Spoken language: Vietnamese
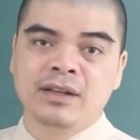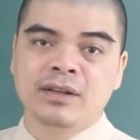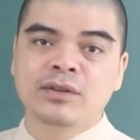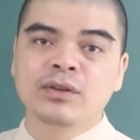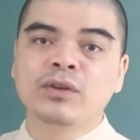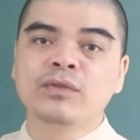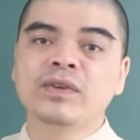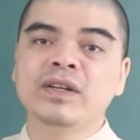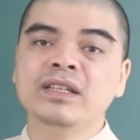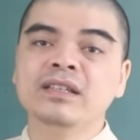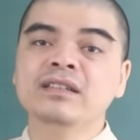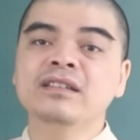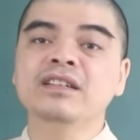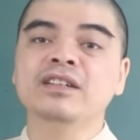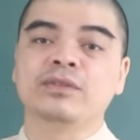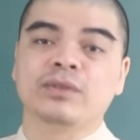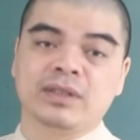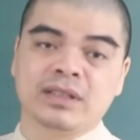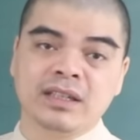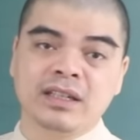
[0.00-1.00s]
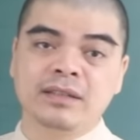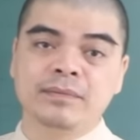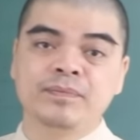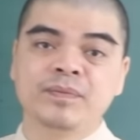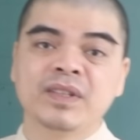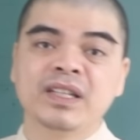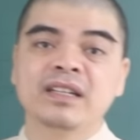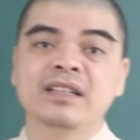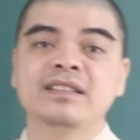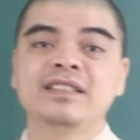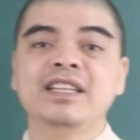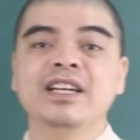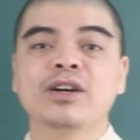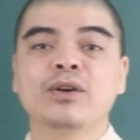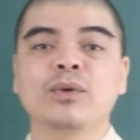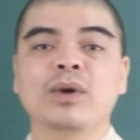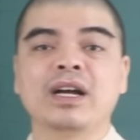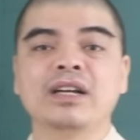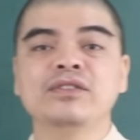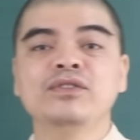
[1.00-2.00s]
Đối với những người tuổi Thân, chìa
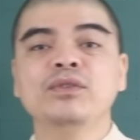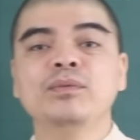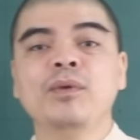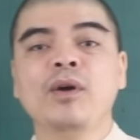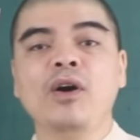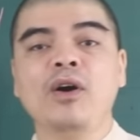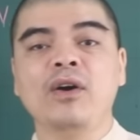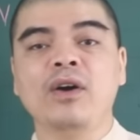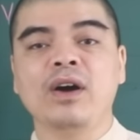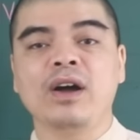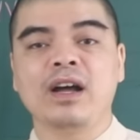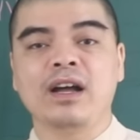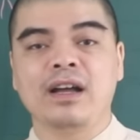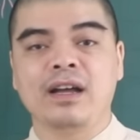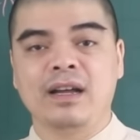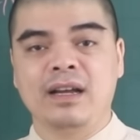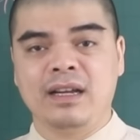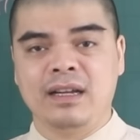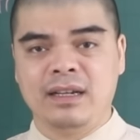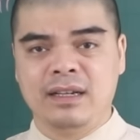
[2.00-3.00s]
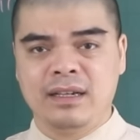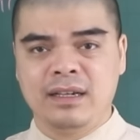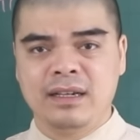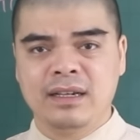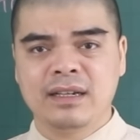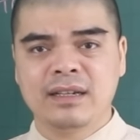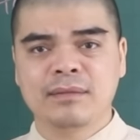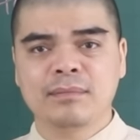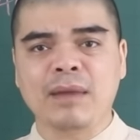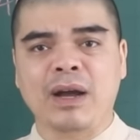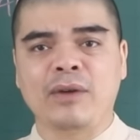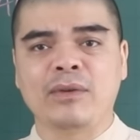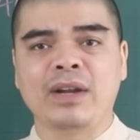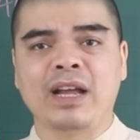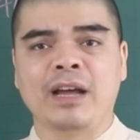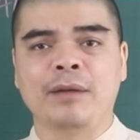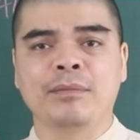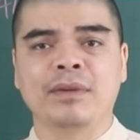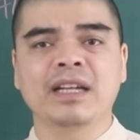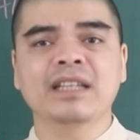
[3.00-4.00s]
khóa giúp họ bảo
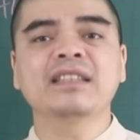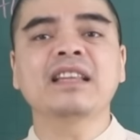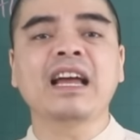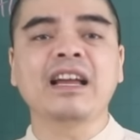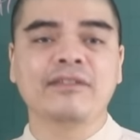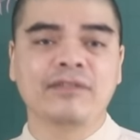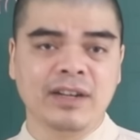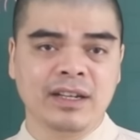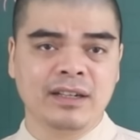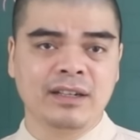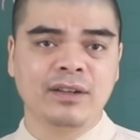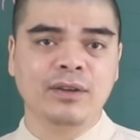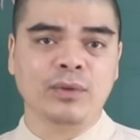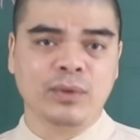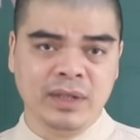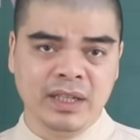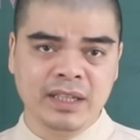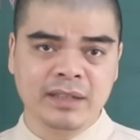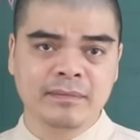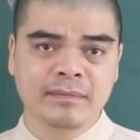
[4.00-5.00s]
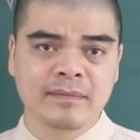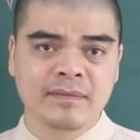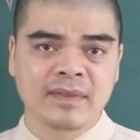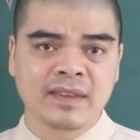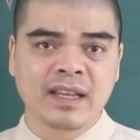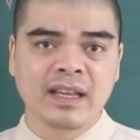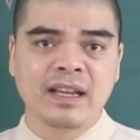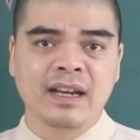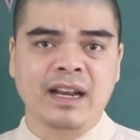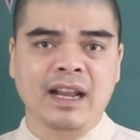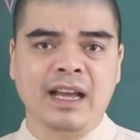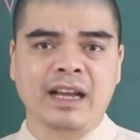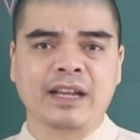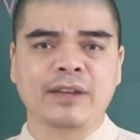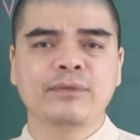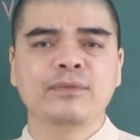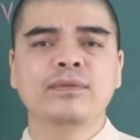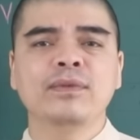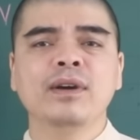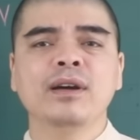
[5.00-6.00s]
đảm cái tài vận ổn định là
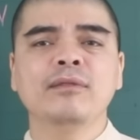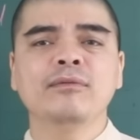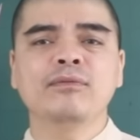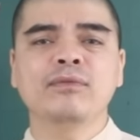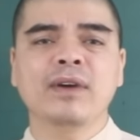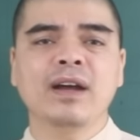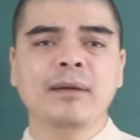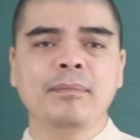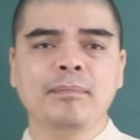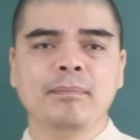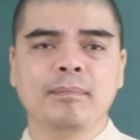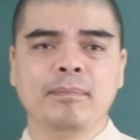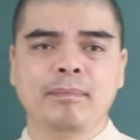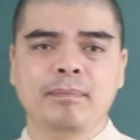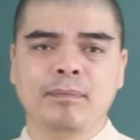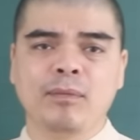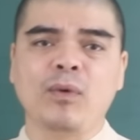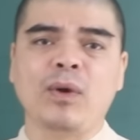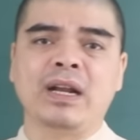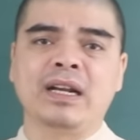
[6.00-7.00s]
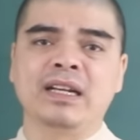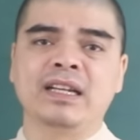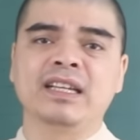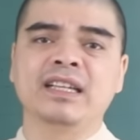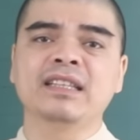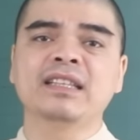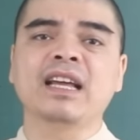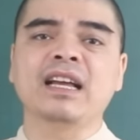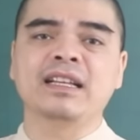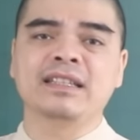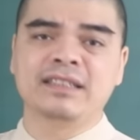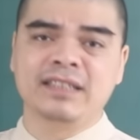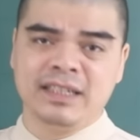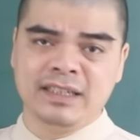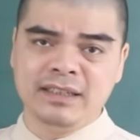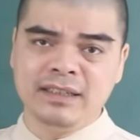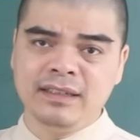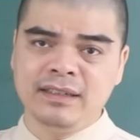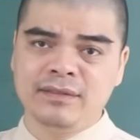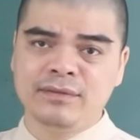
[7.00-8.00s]
cái phương pháp quản lý tài
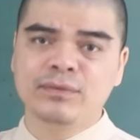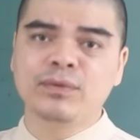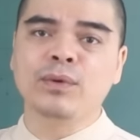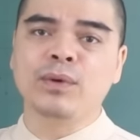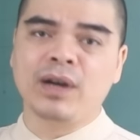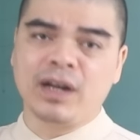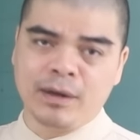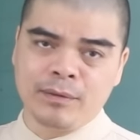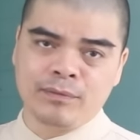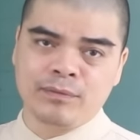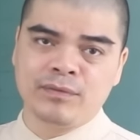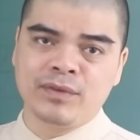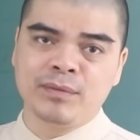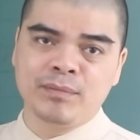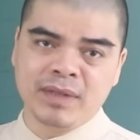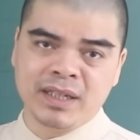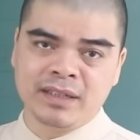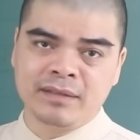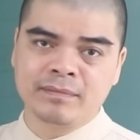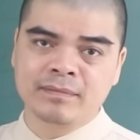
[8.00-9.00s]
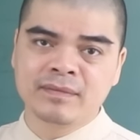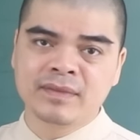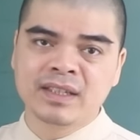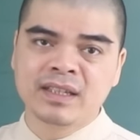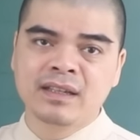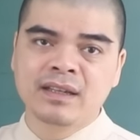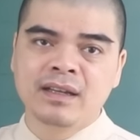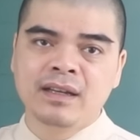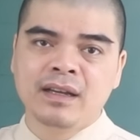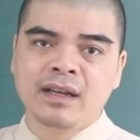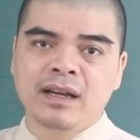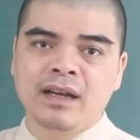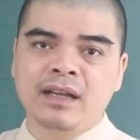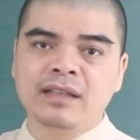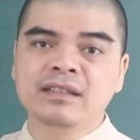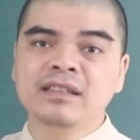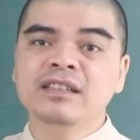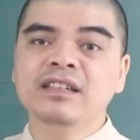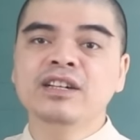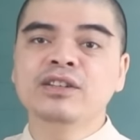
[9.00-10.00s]
chính phù hợp với mình.
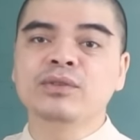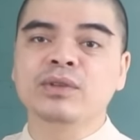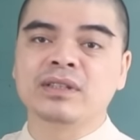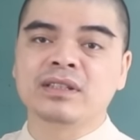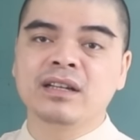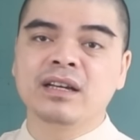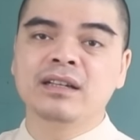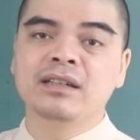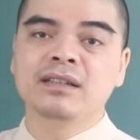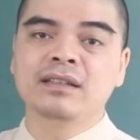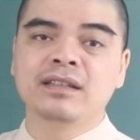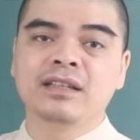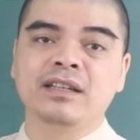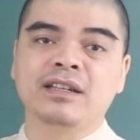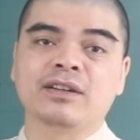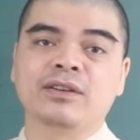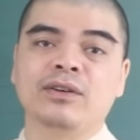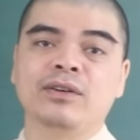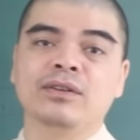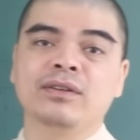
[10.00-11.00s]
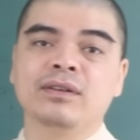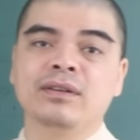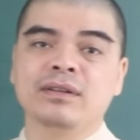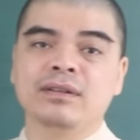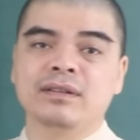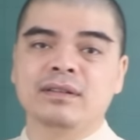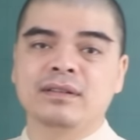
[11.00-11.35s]
Những người tuổi Thân thì có